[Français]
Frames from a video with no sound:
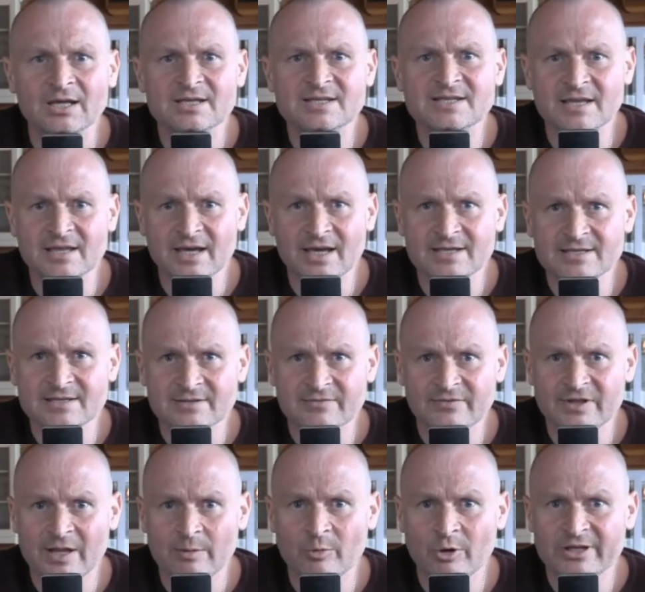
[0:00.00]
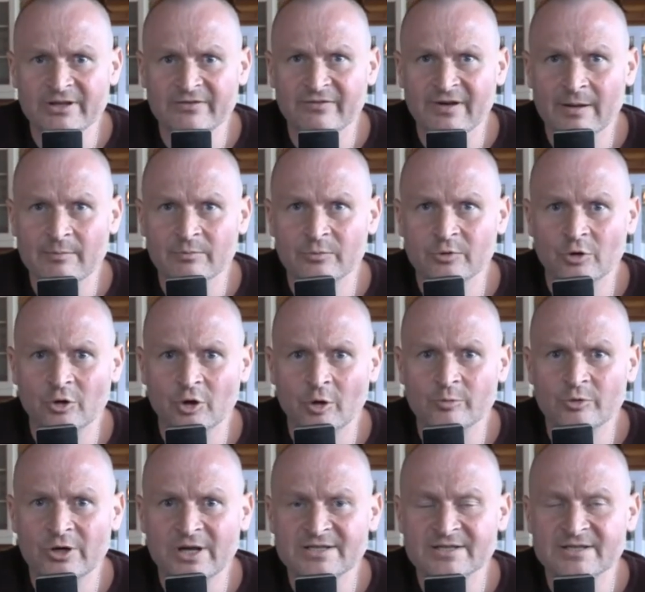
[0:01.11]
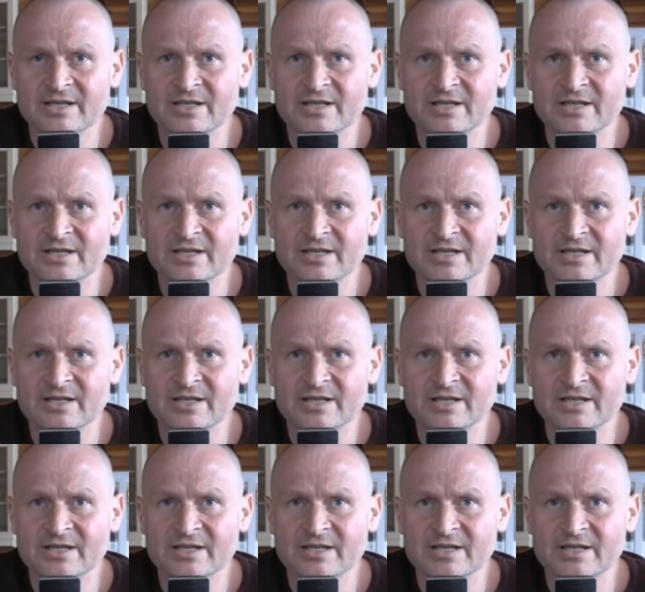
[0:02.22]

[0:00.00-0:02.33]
qui s'adresse finalement à des femmes de l'Europe de l'Est,